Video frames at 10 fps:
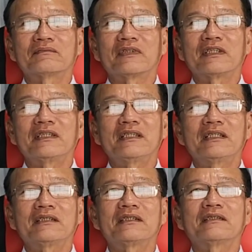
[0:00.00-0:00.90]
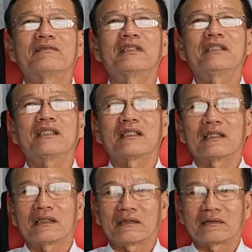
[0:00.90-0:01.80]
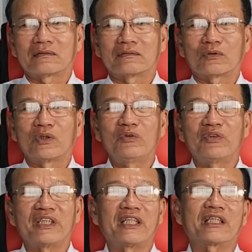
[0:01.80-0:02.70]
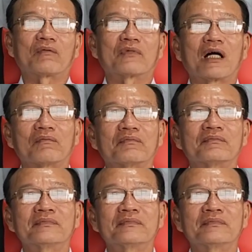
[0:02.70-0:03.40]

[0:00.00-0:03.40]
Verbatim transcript: với ờ, thưa với là quý vị cộng đồng